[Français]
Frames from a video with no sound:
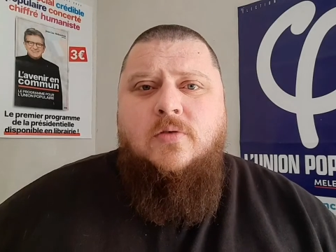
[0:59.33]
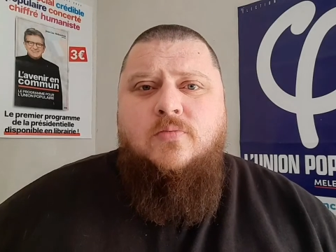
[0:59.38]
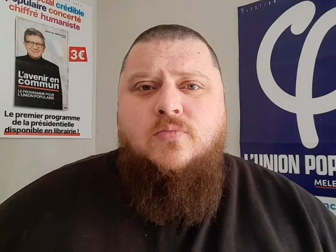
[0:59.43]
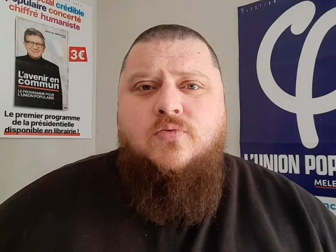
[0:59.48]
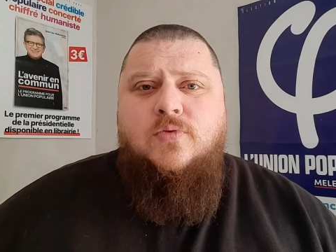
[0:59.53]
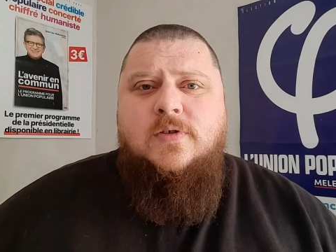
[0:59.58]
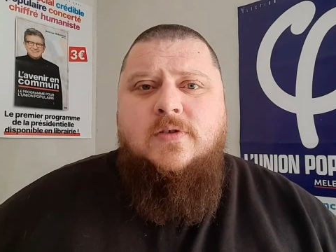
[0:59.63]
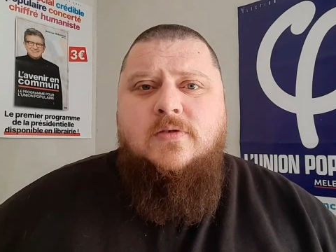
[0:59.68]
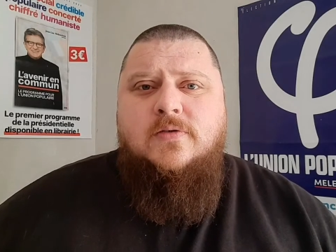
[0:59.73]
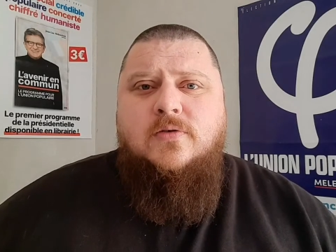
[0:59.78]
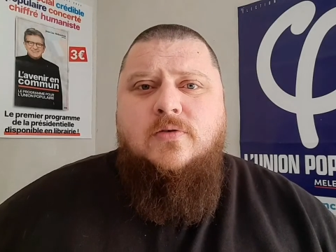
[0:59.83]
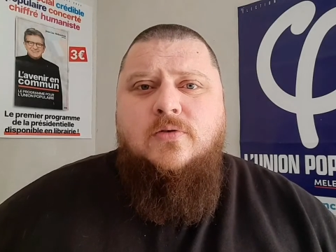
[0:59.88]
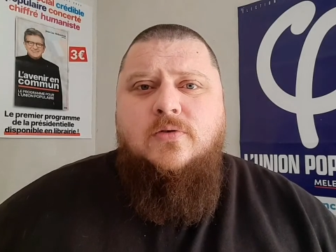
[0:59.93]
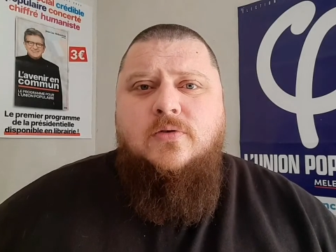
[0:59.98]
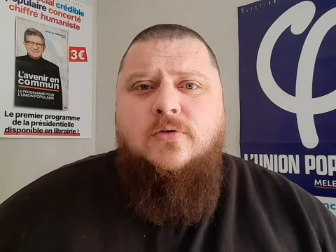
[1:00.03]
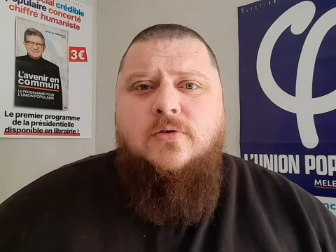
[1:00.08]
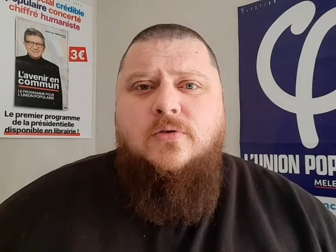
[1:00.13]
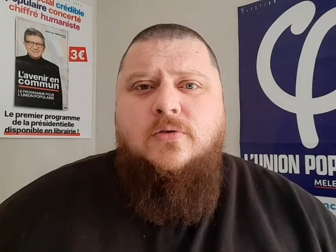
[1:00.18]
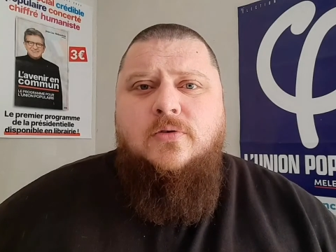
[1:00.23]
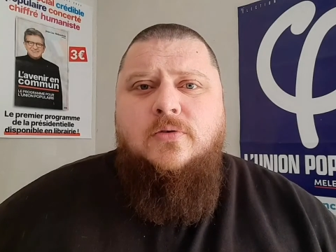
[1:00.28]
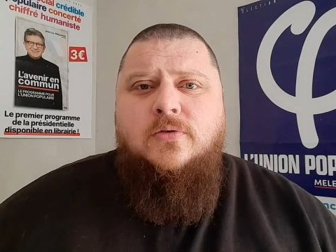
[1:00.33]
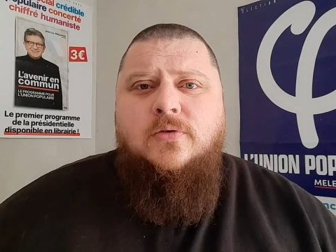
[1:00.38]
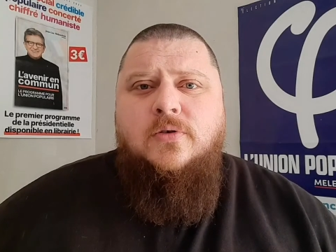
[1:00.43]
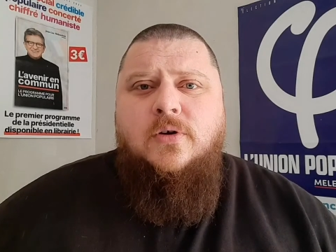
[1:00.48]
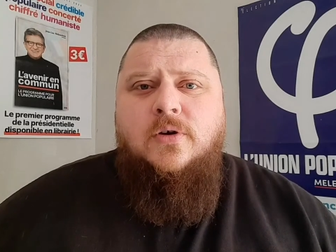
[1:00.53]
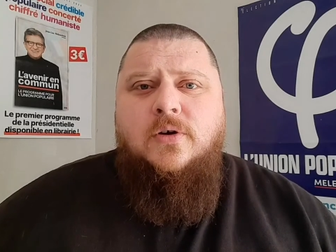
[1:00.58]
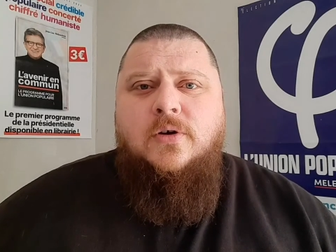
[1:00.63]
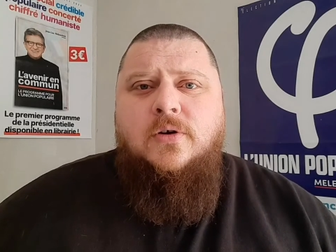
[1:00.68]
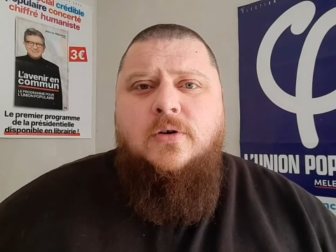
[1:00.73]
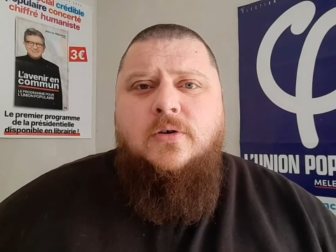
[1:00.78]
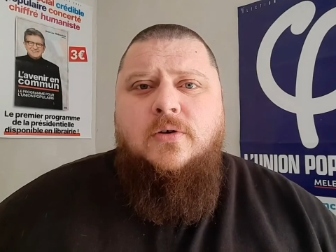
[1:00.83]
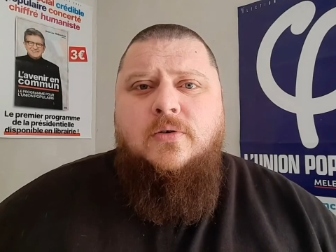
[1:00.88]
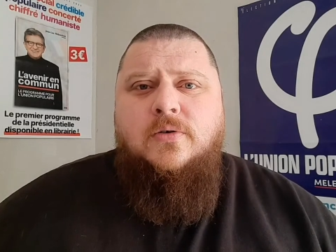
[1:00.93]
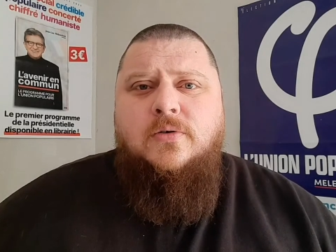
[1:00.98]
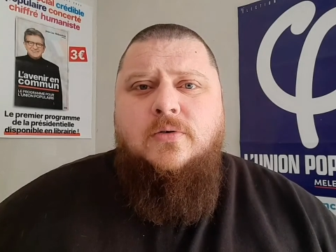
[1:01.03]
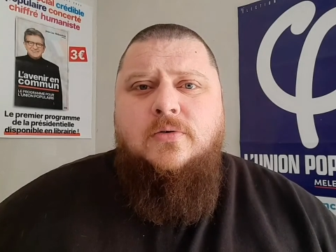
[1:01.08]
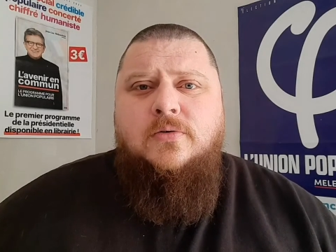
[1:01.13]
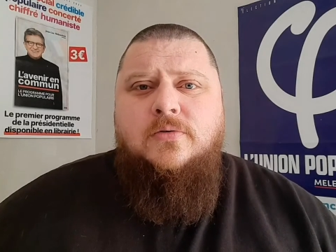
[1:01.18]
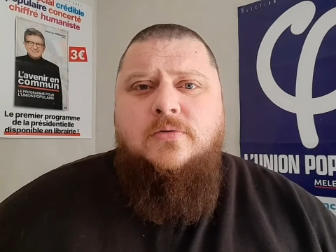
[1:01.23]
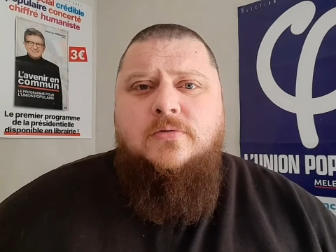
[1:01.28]
puisque euh,
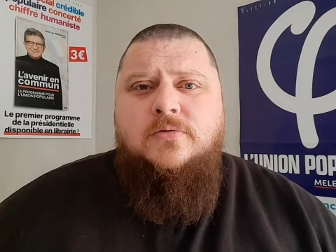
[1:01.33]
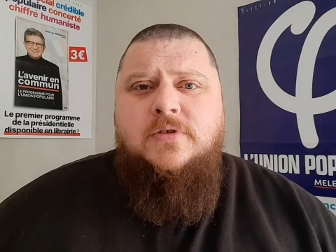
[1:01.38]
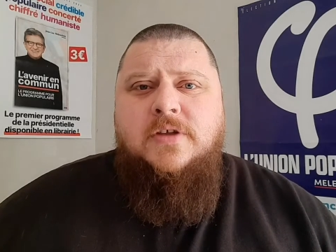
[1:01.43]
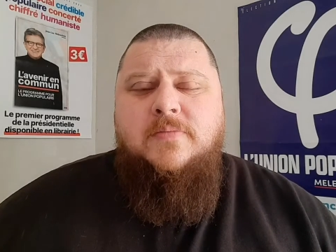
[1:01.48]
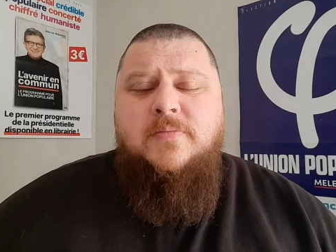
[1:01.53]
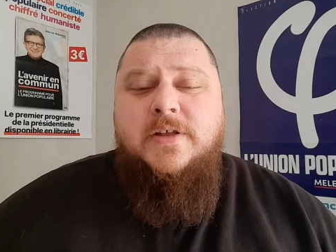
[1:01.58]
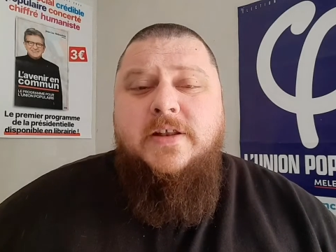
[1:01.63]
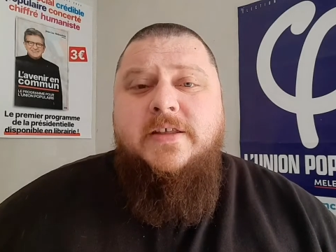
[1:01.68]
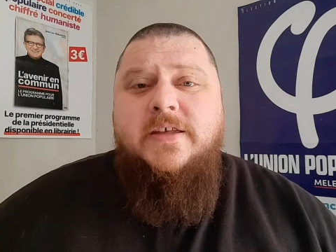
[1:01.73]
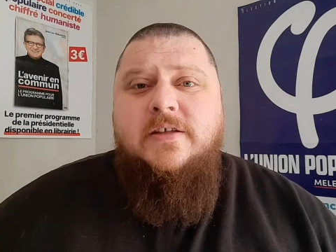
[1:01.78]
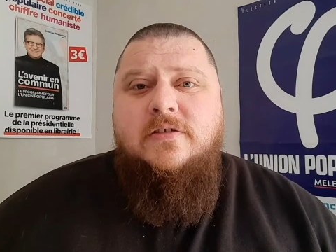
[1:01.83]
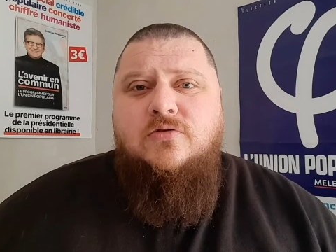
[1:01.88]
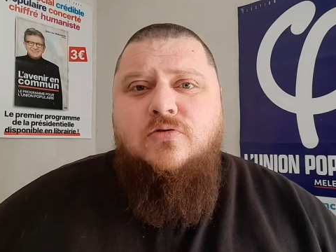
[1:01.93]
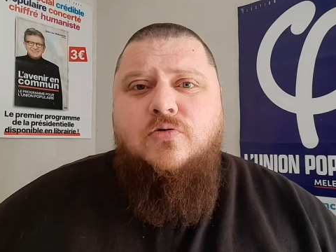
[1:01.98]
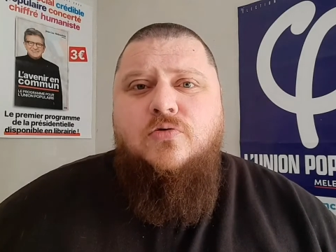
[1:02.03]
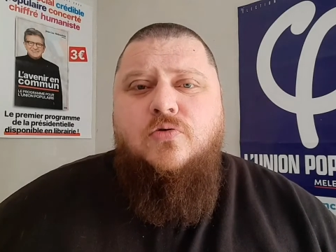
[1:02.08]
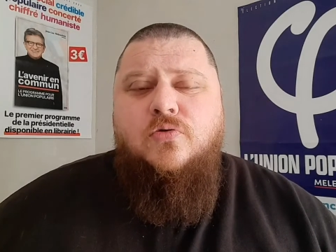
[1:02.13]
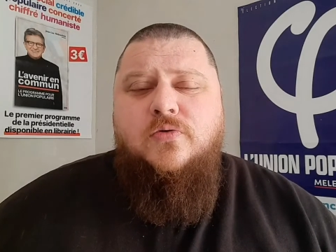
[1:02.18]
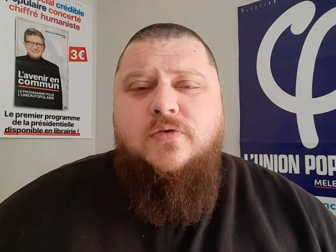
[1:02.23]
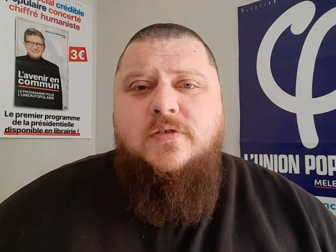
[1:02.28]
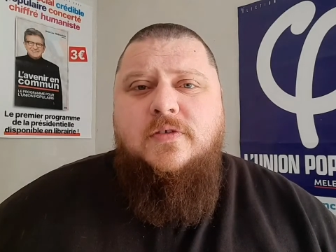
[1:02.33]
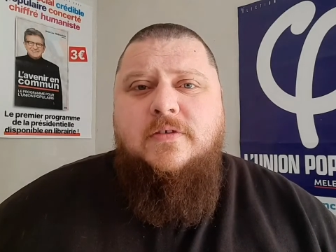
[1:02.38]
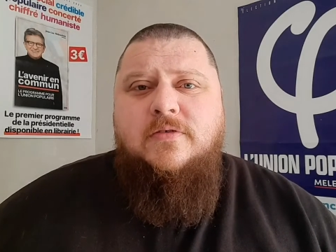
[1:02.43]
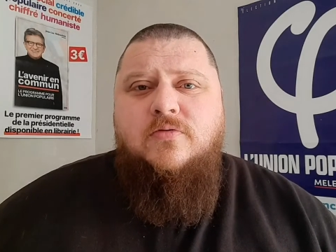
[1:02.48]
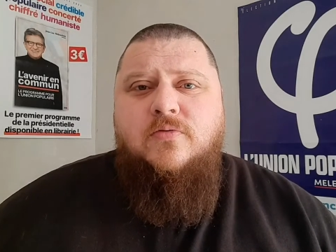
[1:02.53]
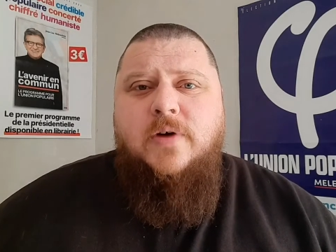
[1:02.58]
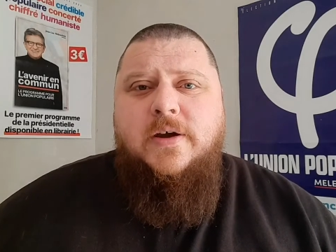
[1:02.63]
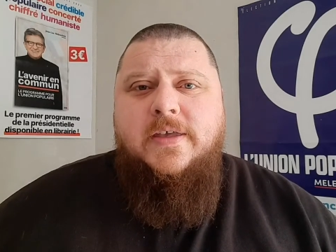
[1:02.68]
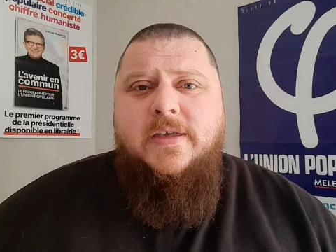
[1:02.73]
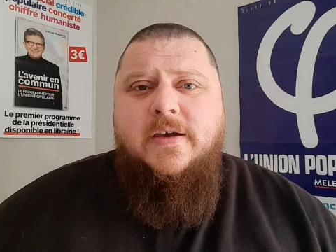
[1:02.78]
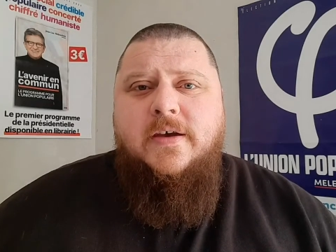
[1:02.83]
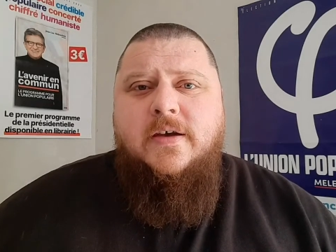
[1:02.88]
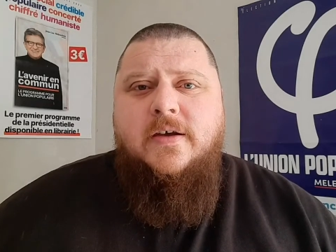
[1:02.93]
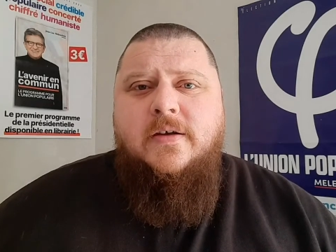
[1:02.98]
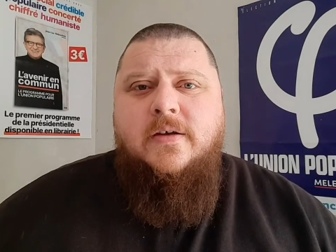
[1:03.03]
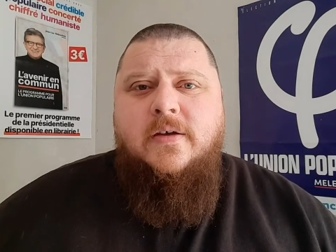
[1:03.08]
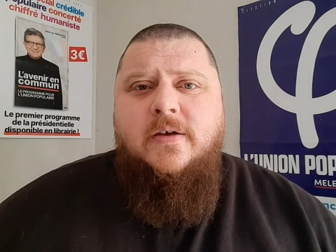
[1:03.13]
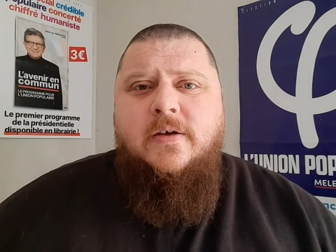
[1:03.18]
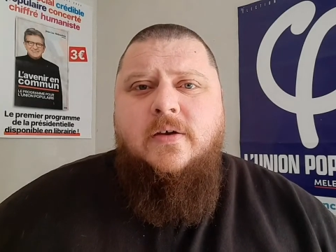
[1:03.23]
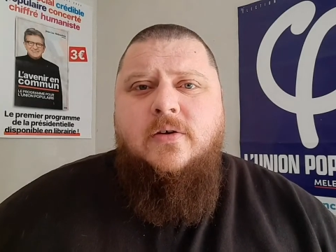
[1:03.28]
euh, des milliers de nos
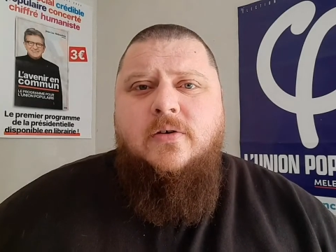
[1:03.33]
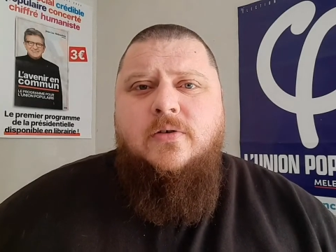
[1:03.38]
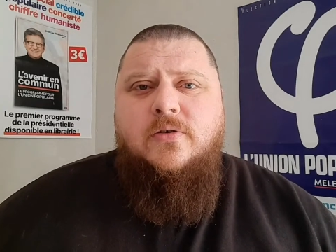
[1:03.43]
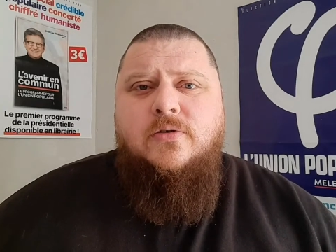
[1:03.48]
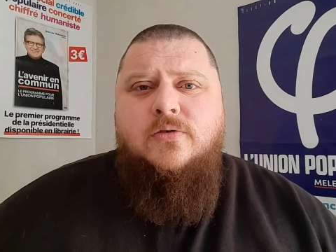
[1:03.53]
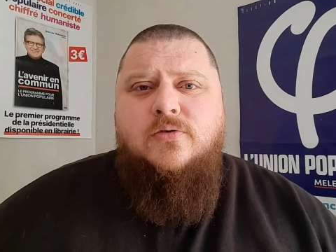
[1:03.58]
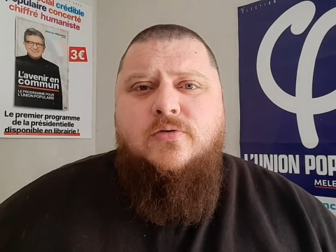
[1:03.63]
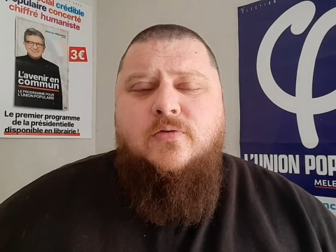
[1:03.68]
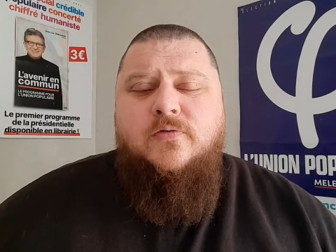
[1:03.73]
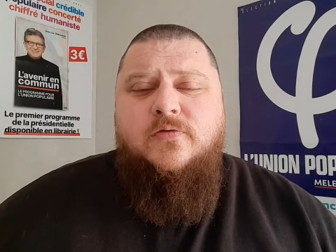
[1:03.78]
concitoyens euh, sont